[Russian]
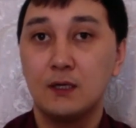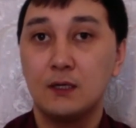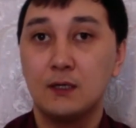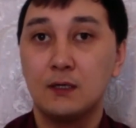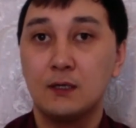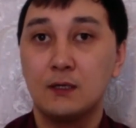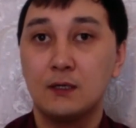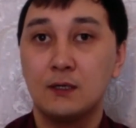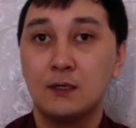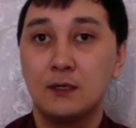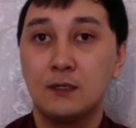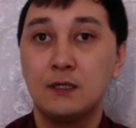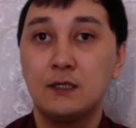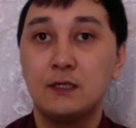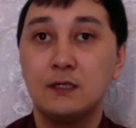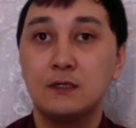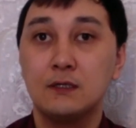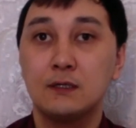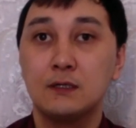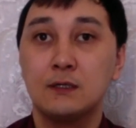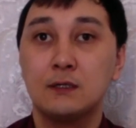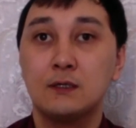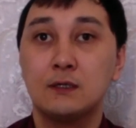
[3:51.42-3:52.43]
и
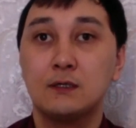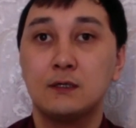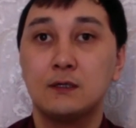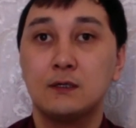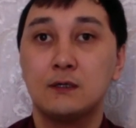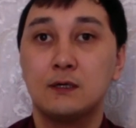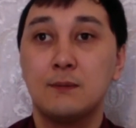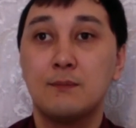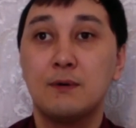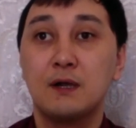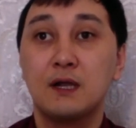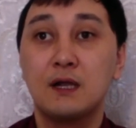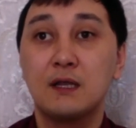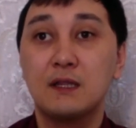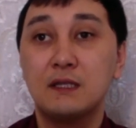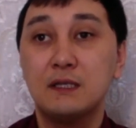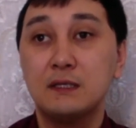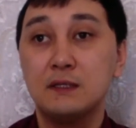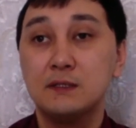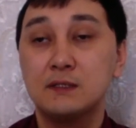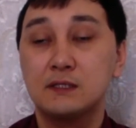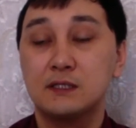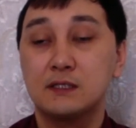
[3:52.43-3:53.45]

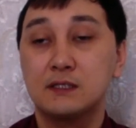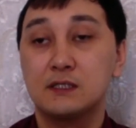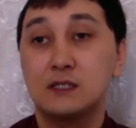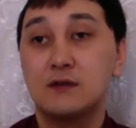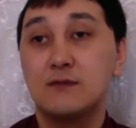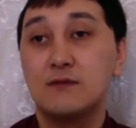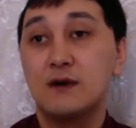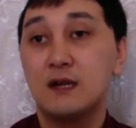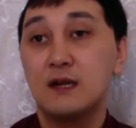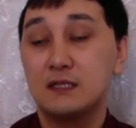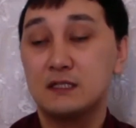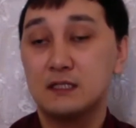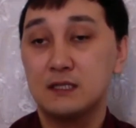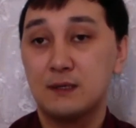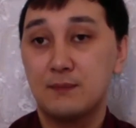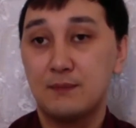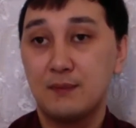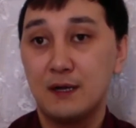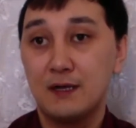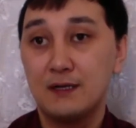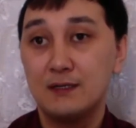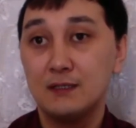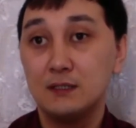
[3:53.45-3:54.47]
обогатился словарный
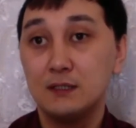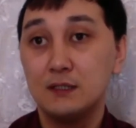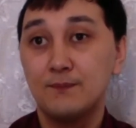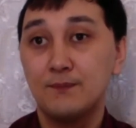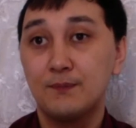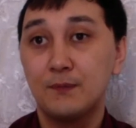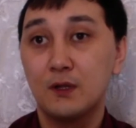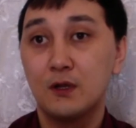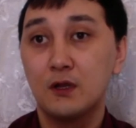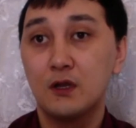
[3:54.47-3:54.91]
запас,